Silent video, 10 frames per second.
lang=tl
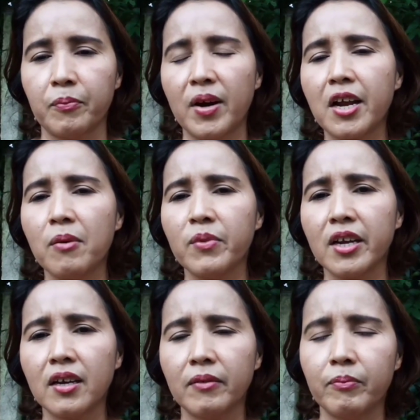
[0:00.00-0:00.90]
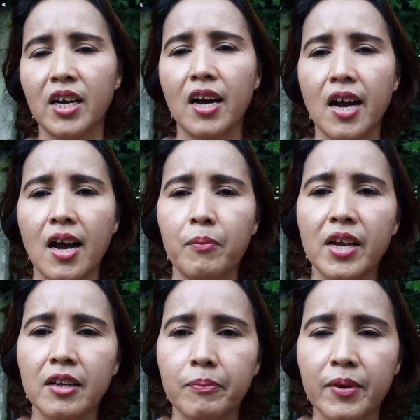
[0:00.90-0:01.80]
maraming mga
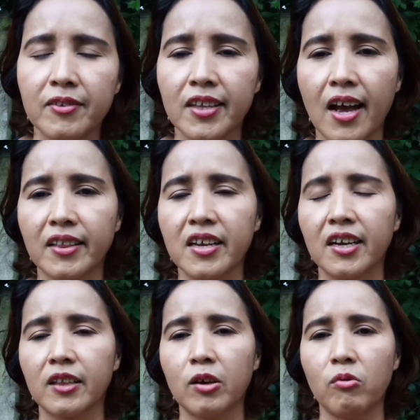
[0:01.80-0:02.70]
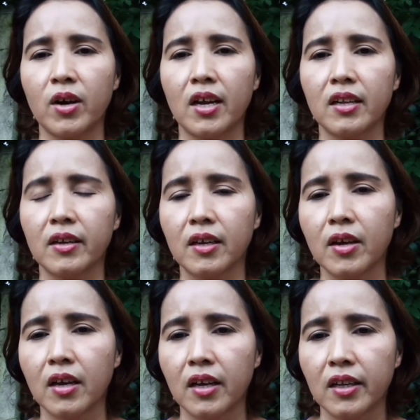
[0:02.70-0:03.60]
benefits sa ating katawan
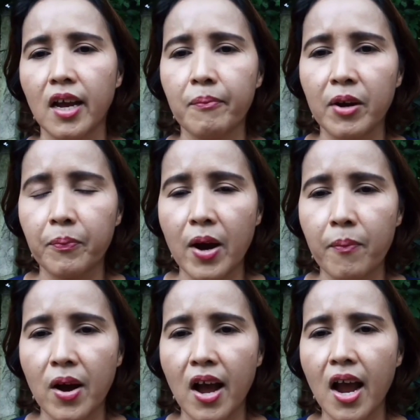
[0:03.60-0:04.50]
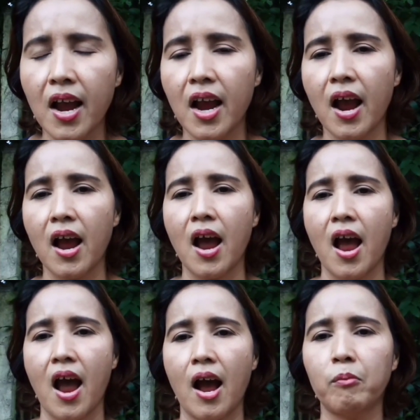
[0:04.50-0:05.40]
na magpapa
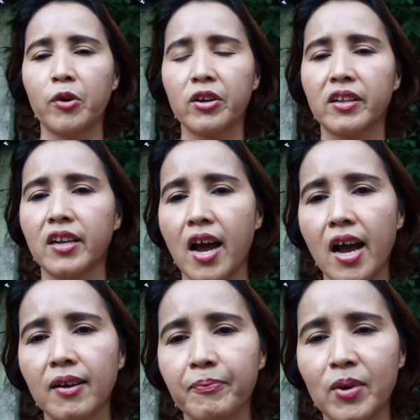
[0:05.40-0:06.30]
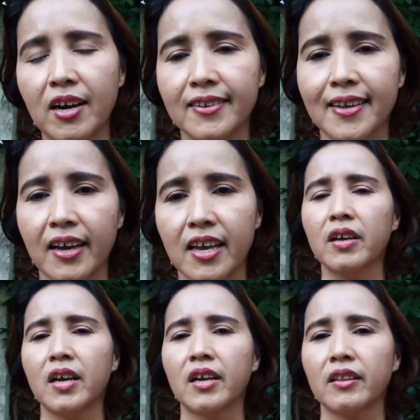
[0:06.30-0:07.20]
avoid ng mga sakit.